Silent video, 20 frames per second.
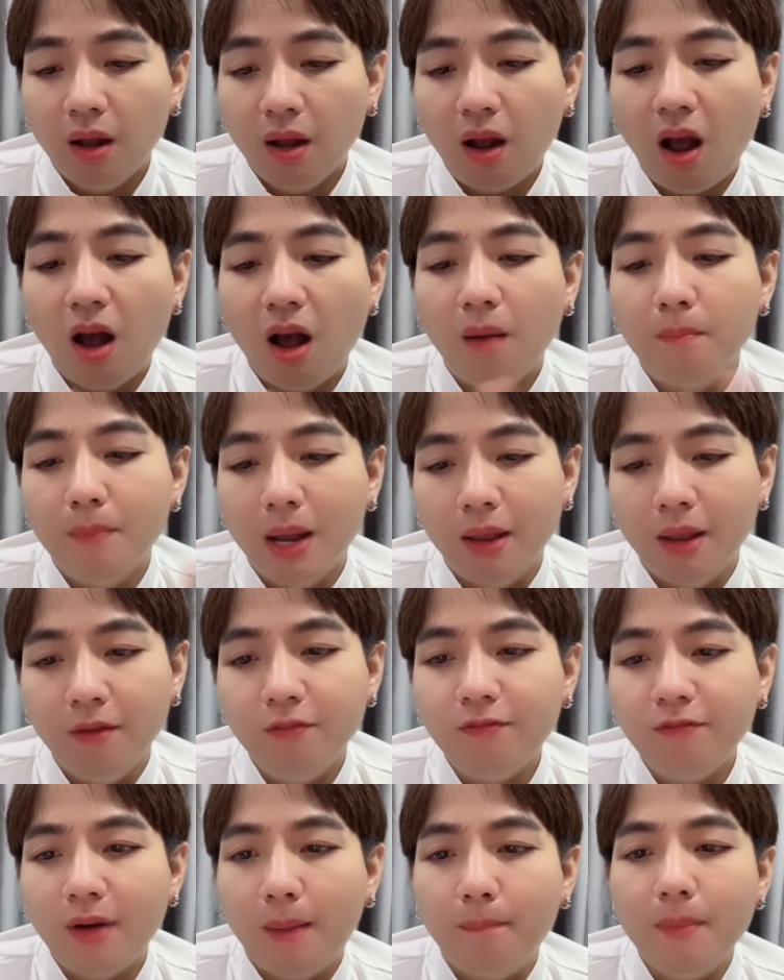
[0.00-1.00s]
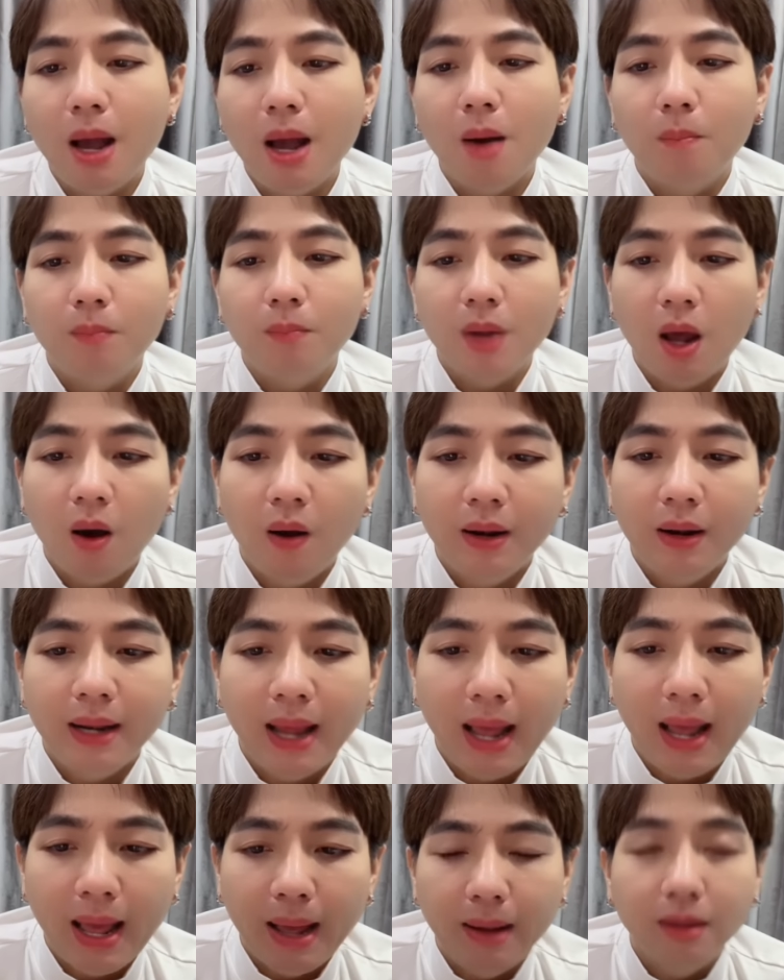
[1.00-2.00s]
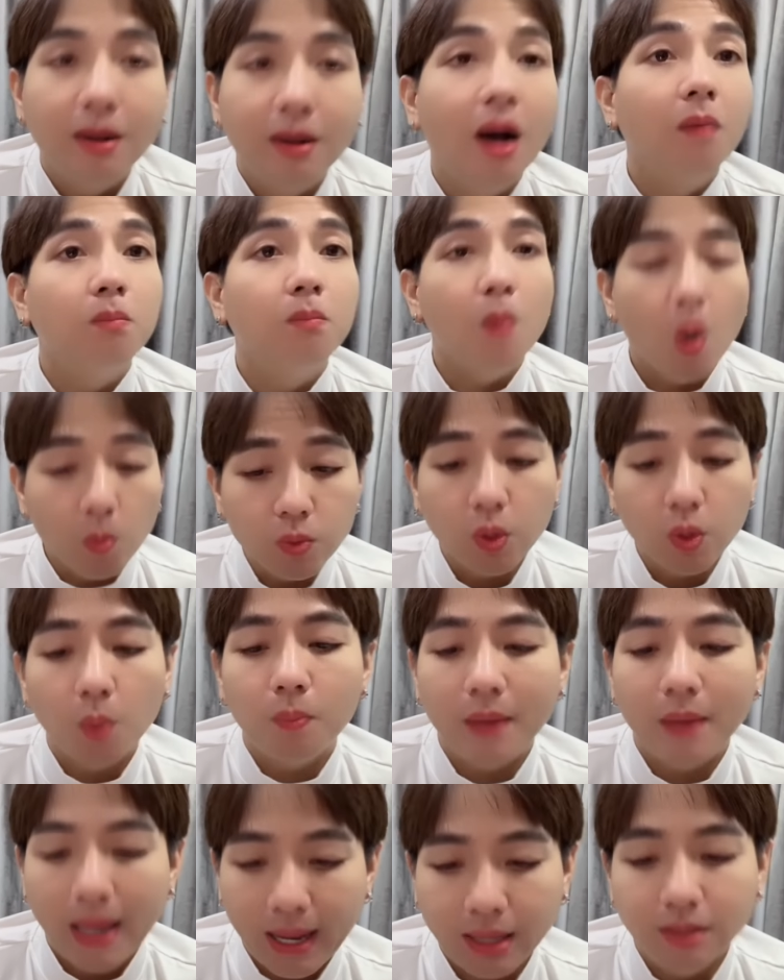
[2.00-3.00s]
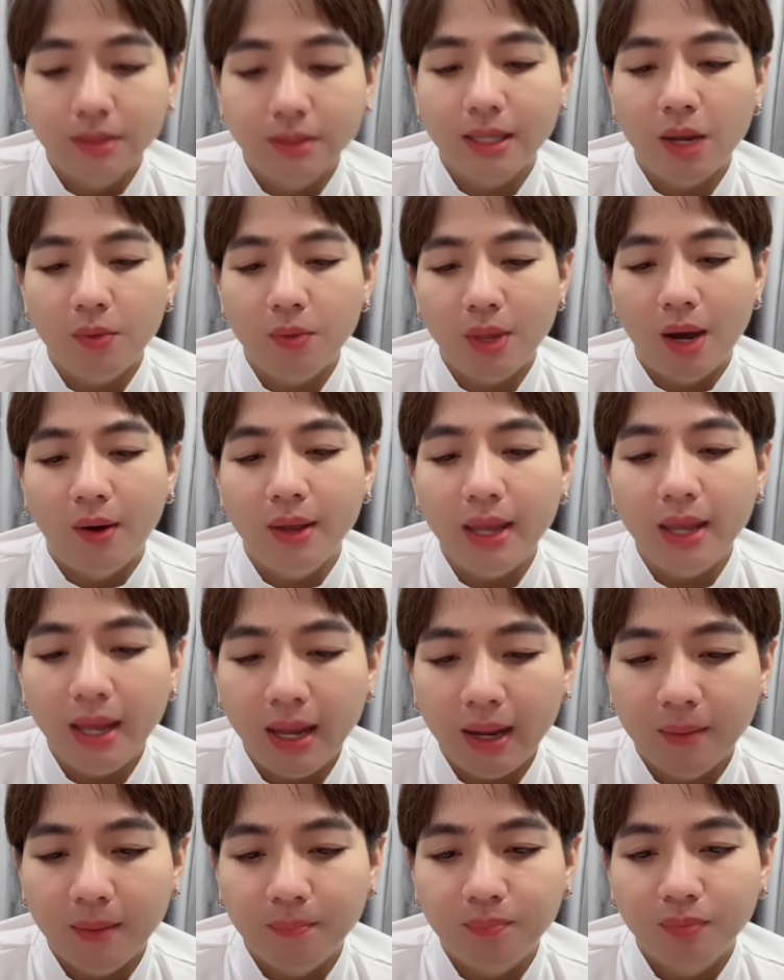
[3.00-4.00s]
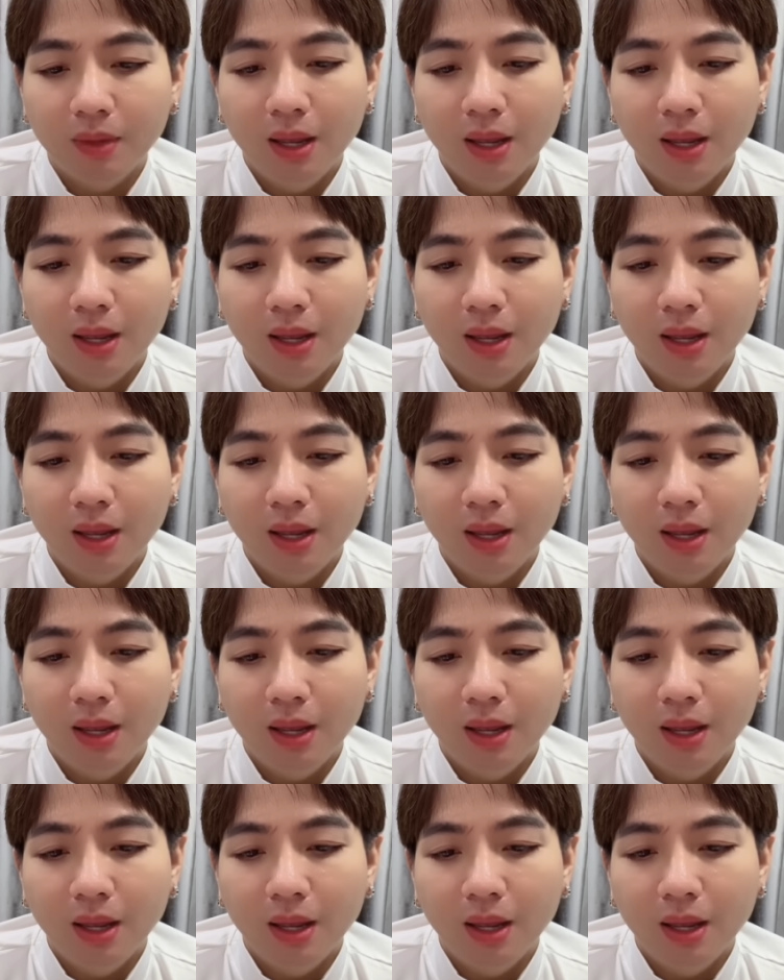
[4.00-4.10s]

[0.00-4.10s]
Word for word: còn mỹ phẩm Hồng Loan là gần 40.000 người theo dõi ha